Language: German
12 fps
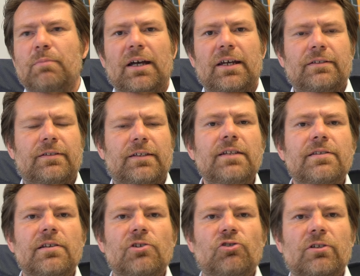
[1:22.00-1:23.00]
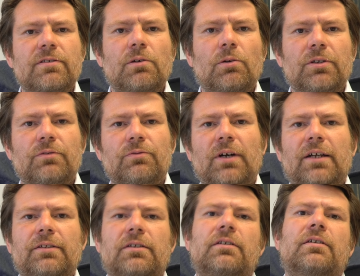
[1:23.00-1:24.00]
bei DC-Stationen
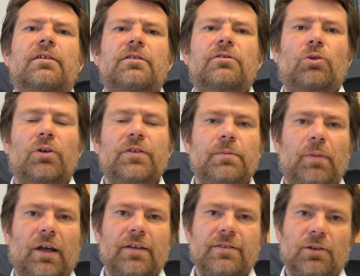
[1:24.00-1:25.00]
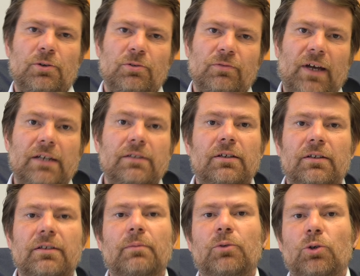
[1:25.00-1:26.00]
fahrt ihr trotz Preiserhöhung
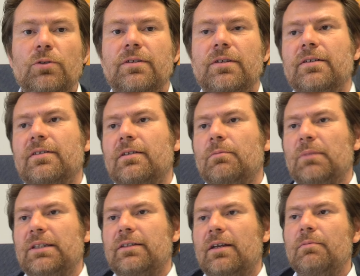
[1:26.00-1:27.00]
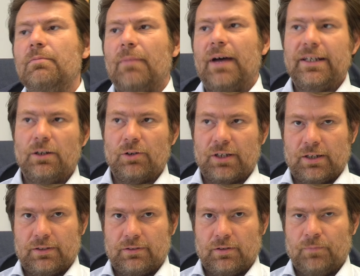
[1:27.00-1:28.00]
weiterhin am günstigsten mit der
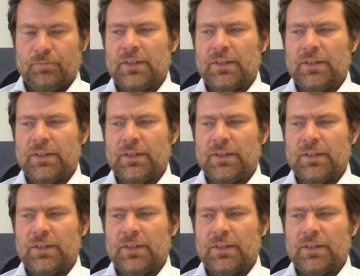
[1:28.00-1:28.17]
Maingau-Karte.